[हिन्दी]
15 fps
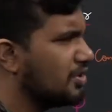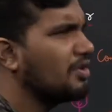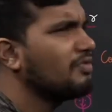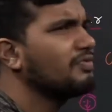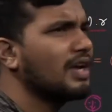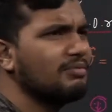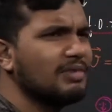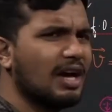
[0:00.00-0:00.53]
यूनिट
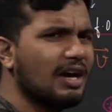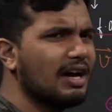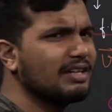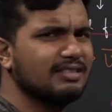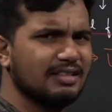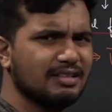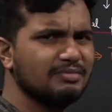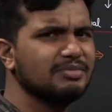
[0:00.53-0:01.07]
ऑफ टाइम या
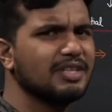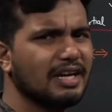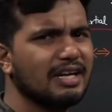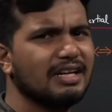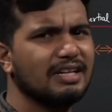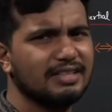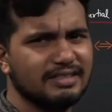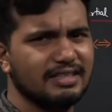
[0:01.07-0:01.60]
अक्सर हम
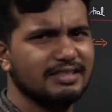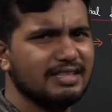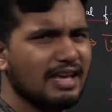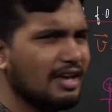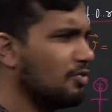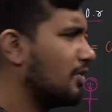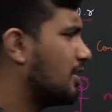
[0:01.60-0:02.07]
सेकेंड लेते हैं ऐसा